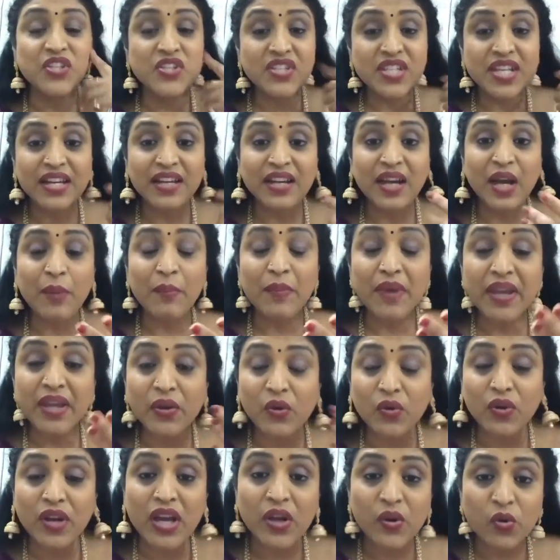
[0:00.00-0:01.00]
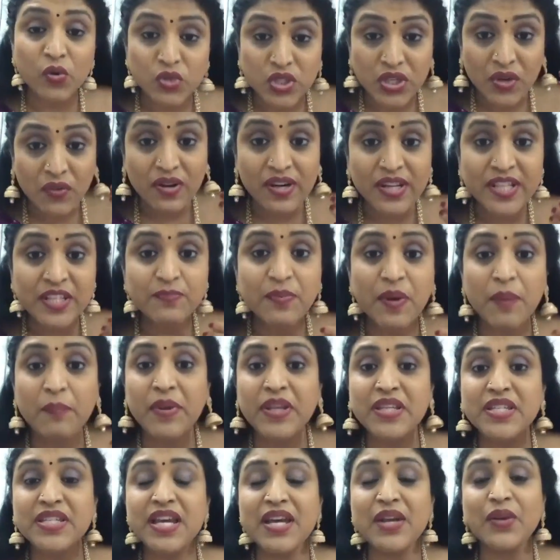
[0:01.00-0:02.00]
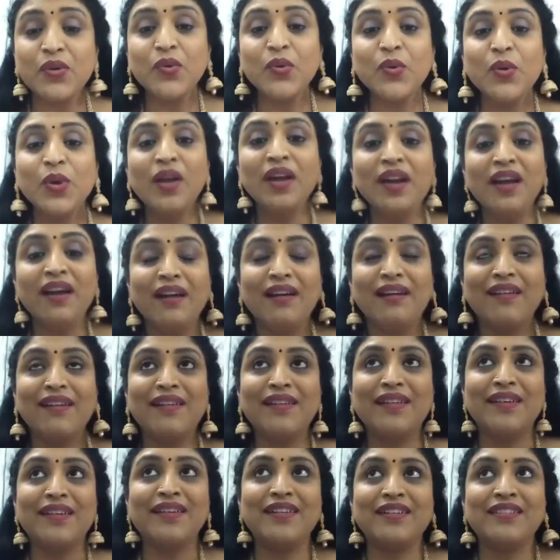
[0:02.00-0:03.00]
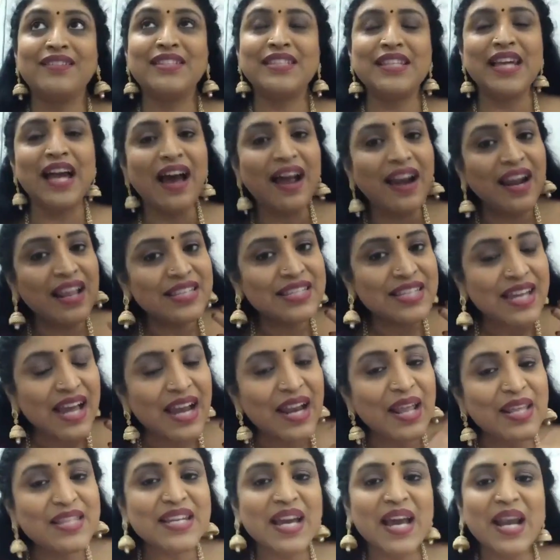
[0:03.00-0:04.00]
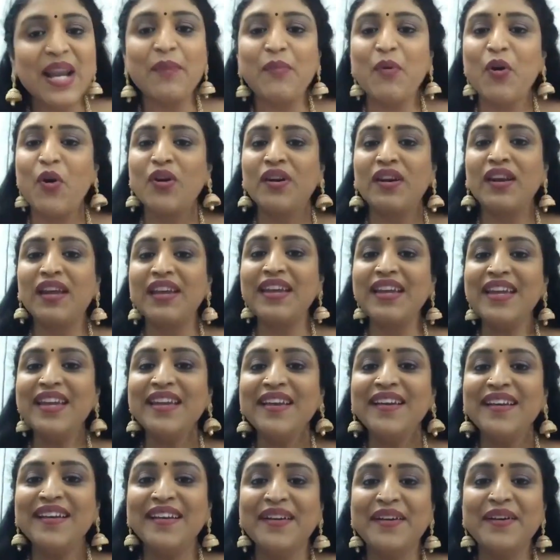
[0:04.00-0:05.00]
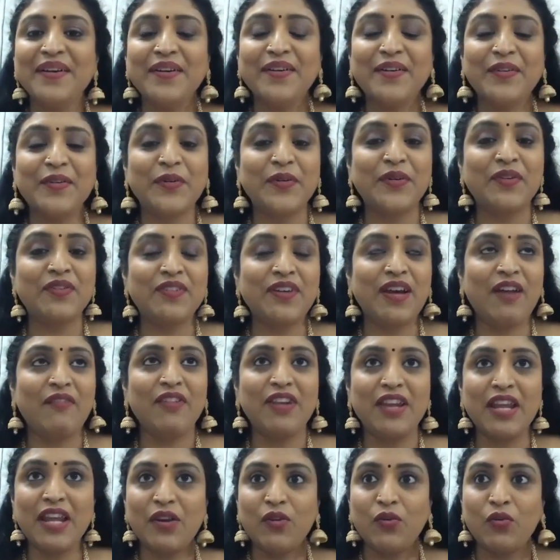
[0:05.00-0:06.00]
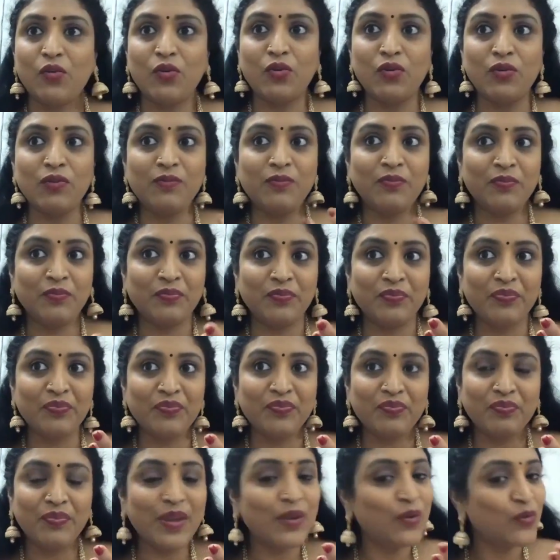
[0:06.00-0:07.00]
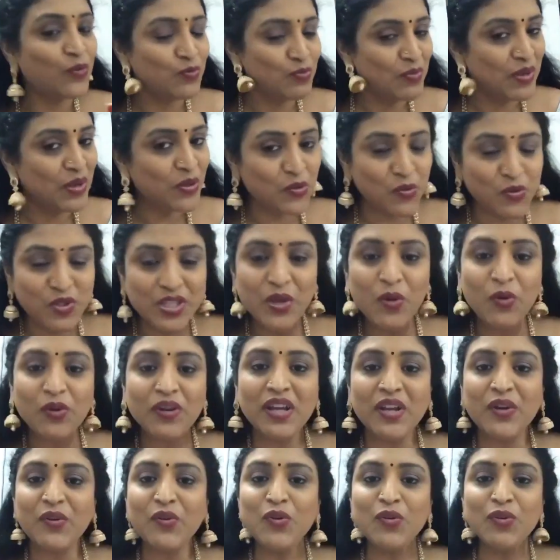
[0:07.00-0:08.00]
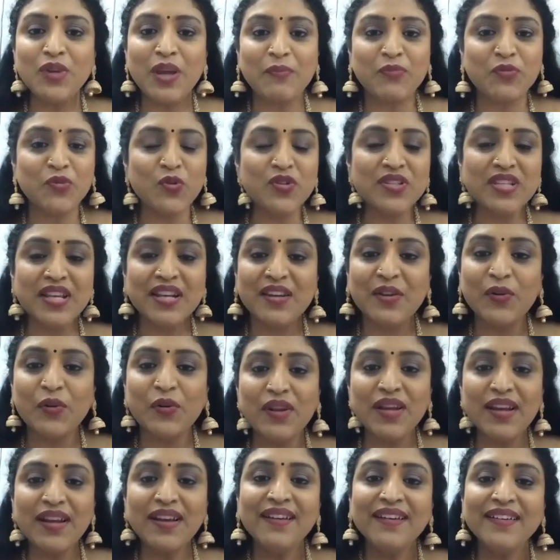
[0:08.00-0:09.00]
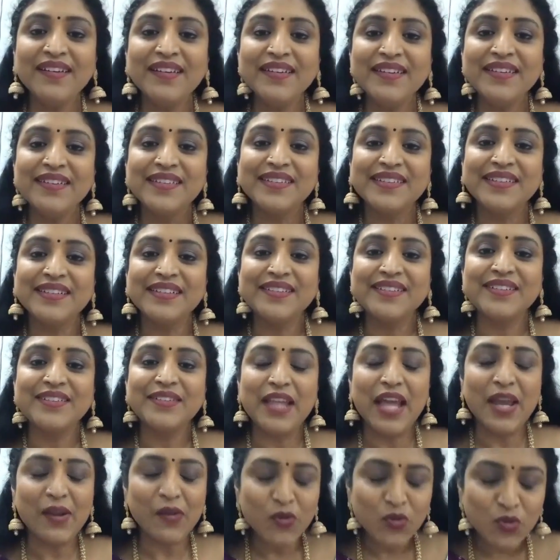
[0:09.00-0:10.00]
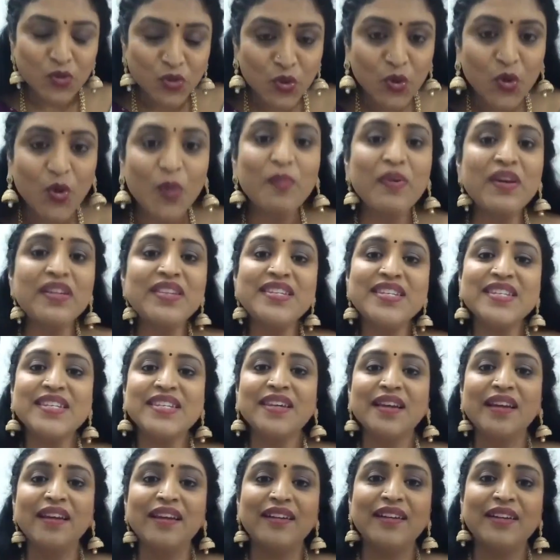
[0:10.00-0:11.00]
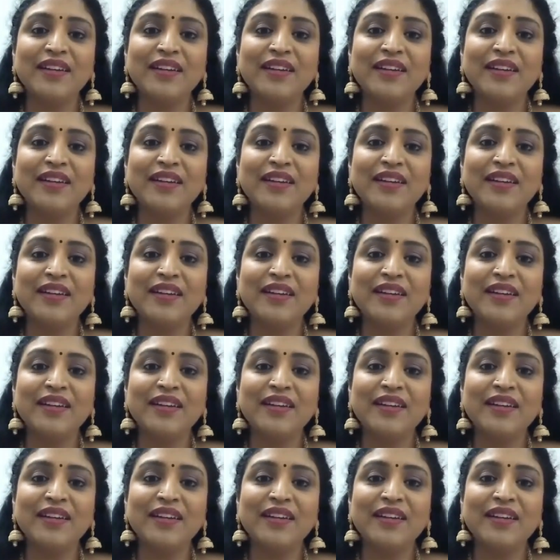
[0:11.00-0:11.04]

నిజంగా మీరు నాకు జ్యువెలరీస్ పంపించారు చాలా చాలా చాలా బాగున్నాయి అవి నేను మీకు మీరు చూసే ఉంటారు ఎపిసోడ్స్ అన్నీ కూడా థ్యాంక్ యూ సో మచ్